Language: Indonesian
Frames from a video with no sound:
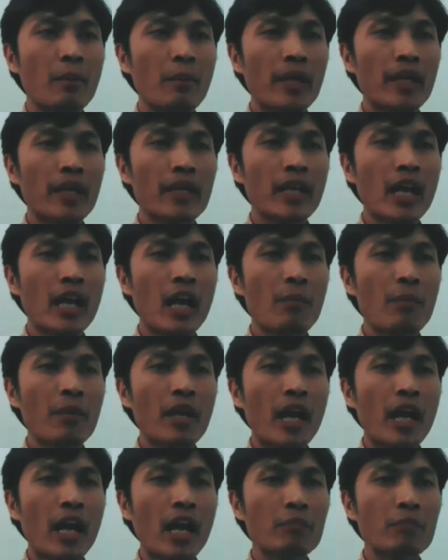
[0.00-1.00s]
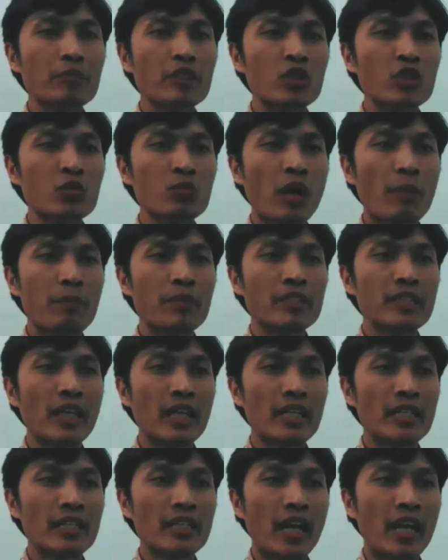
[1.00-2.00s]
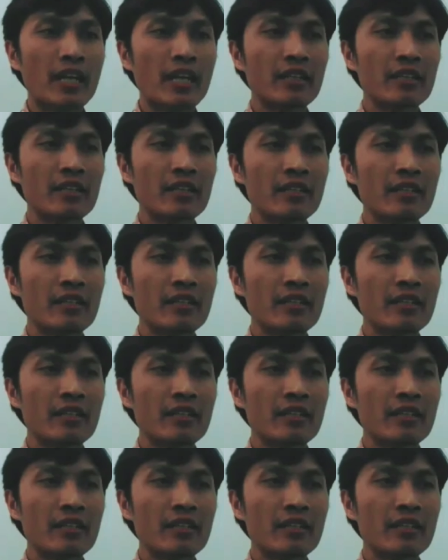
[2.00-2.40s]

mereka menangkap sejumlah besar ikan,